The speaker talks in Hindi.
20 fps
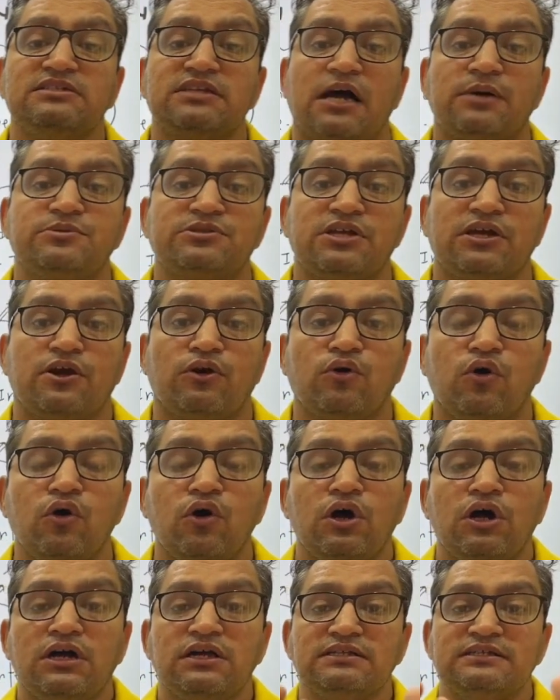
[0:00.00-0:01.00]
हिसाब से करो
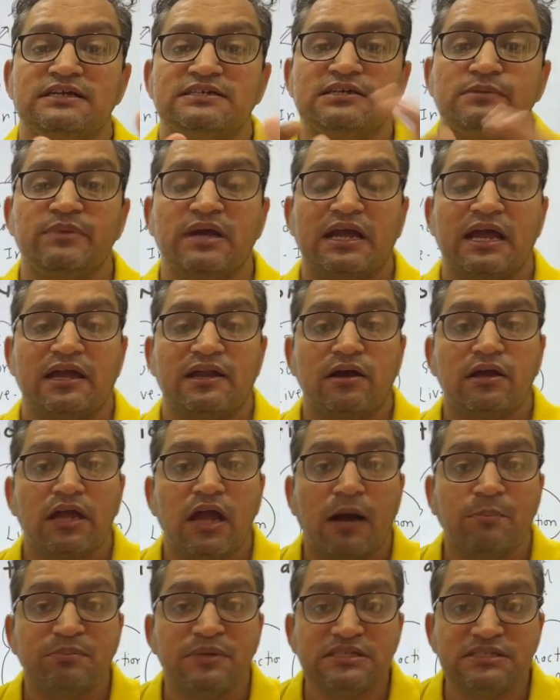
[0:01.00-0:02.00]
जैसे मैं कह रहा
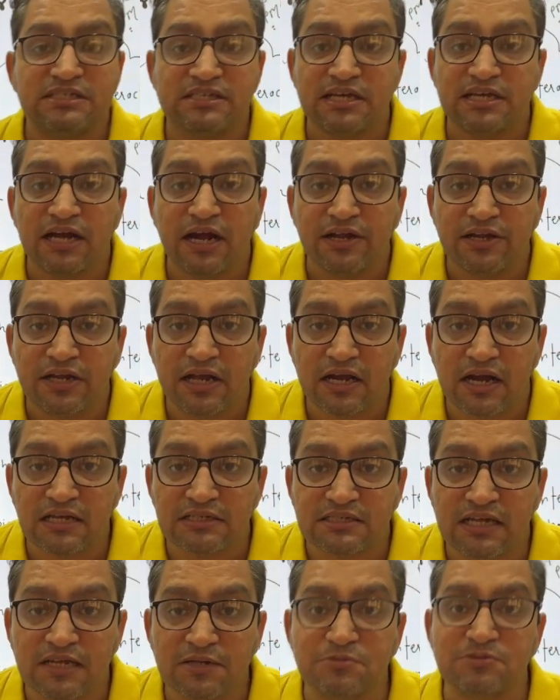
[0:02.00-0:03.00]
कि आपने छह घंटे
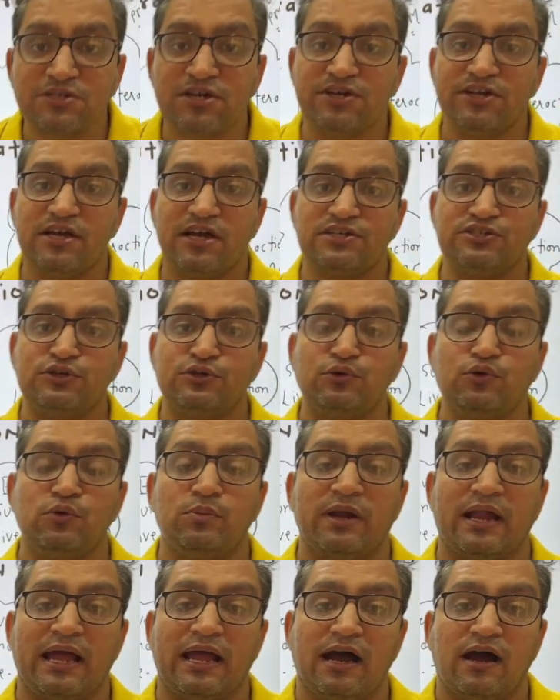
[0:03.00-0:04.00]
का सेल्फ स्टडी का
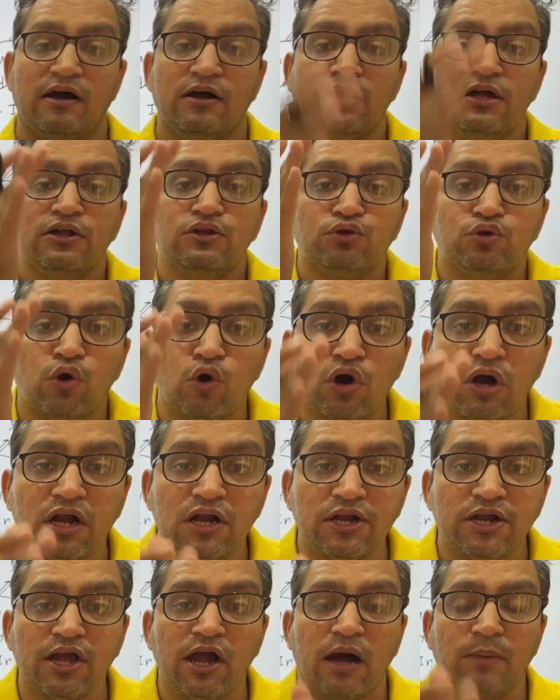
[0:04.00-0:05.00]
शेड्यूल बनाया दो
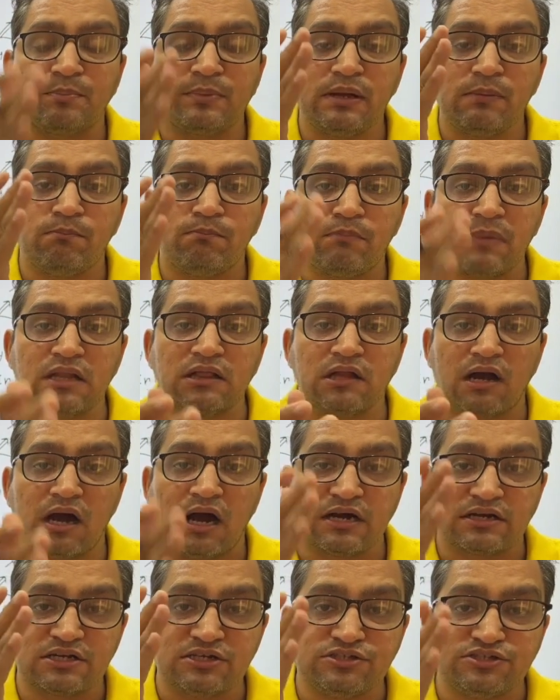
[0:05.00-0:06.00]
घंटे आपने मन
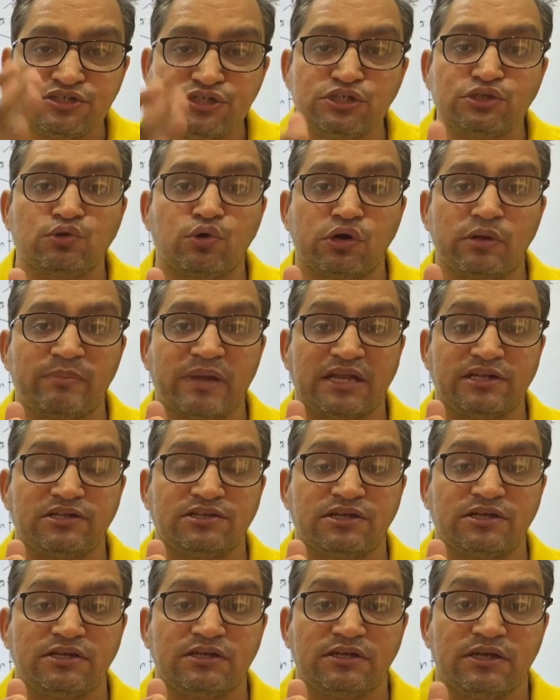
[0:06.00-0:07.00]
लगा के जी तोड़
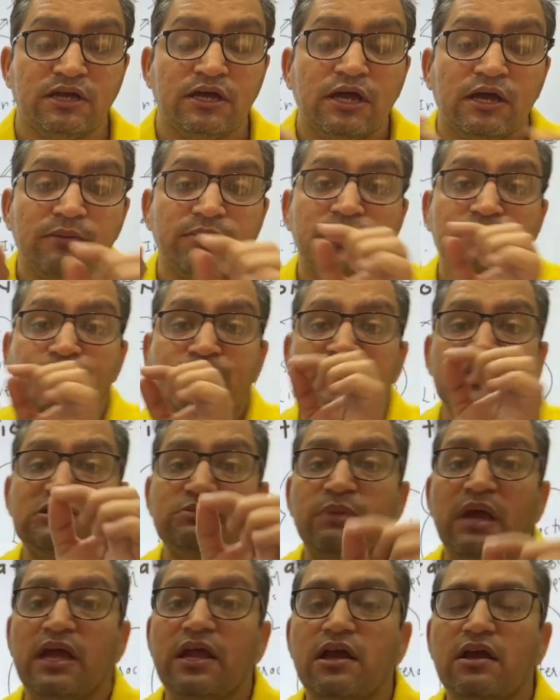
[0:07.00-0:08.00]
मेहनत की फिर
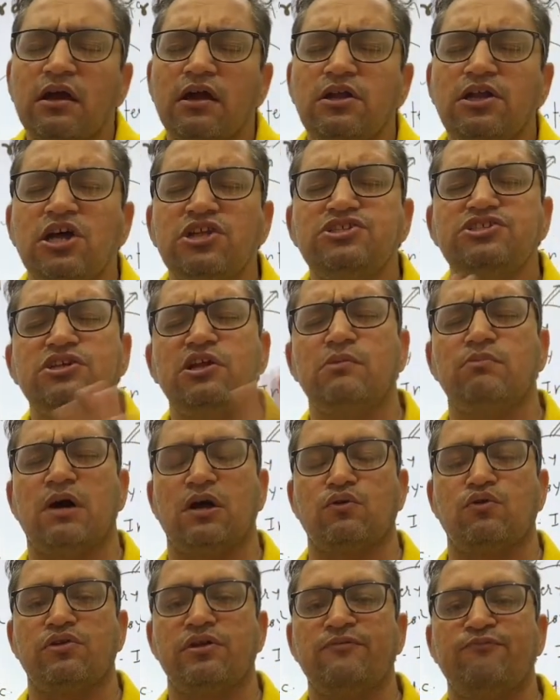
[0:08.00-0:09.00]
बीच में एक घंटा चिल
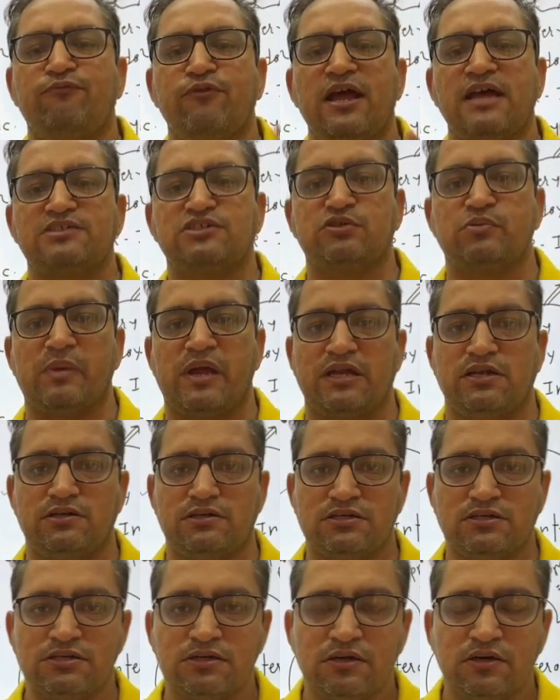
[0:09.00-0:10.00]
मारो
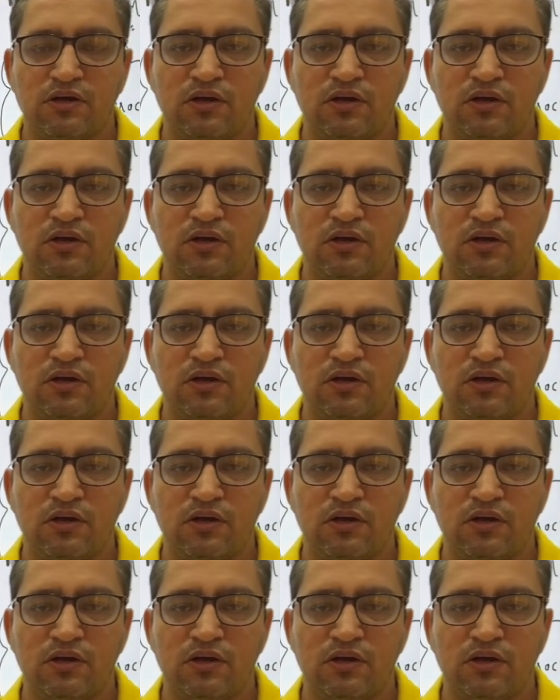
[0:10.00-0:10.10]
रिफ्रेशमेंट